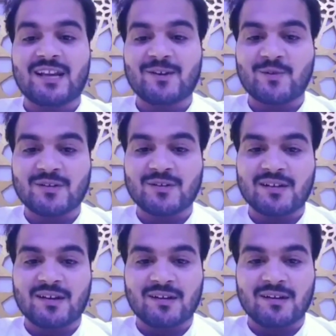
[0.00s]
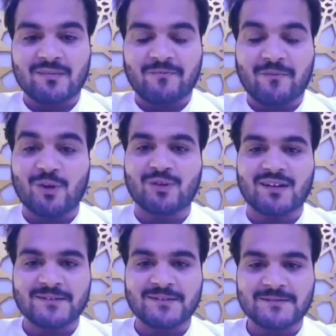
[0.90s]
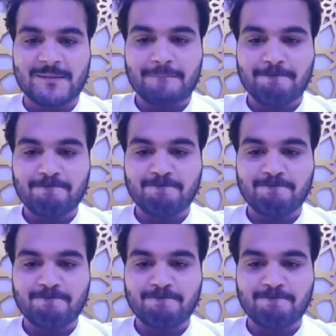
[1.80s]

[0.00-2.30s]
जरा के लोग फॉलो कर